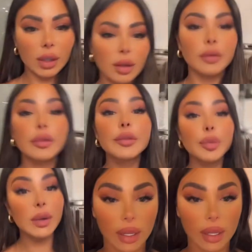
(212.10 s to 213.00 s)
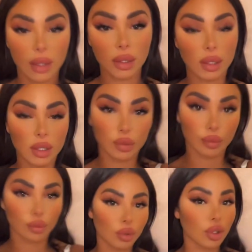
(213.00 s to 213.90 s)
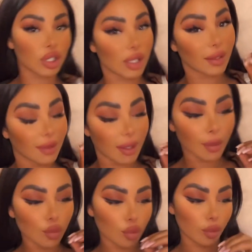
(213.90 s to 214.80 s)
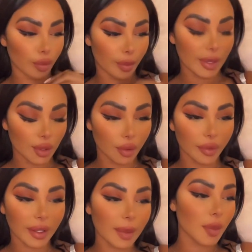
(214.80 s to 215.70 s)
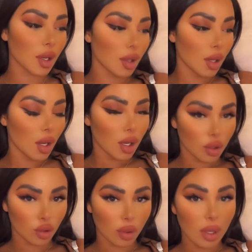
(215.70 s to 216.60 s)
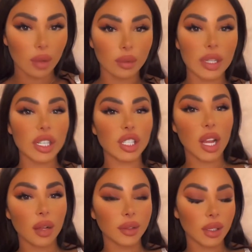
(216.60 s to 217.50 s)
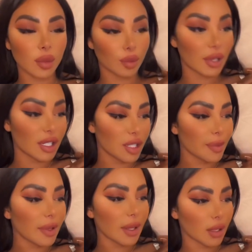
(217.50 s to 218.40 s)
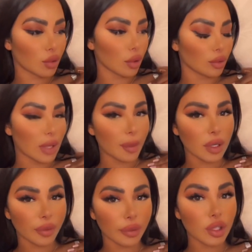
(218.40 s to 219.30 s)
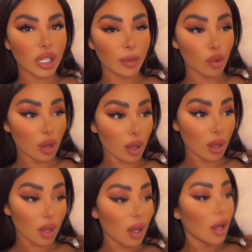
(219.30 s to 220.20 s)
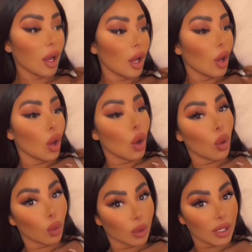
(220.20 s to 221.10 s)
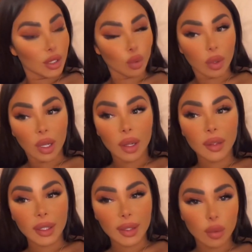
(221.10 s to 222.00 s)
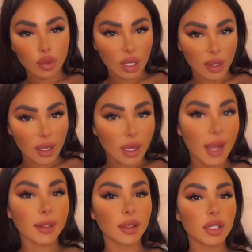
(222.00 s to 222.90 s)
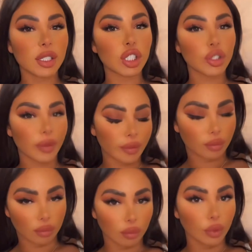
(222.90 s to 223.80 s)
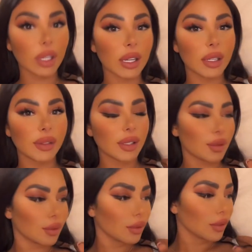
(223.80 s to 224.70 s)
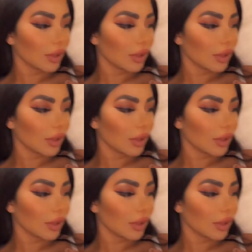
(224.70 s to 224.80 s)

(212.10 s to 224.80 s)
Vous, vous pensez... Et je vous jure, j'ai le démon. Parce que vraiment, genre là, on a cherché à rentrer dans mon intimité. Genre, on a mis le feu chez moi. Ils sont rentrés dans mon jardin. Attendez, je vais vous montrer les vidéos.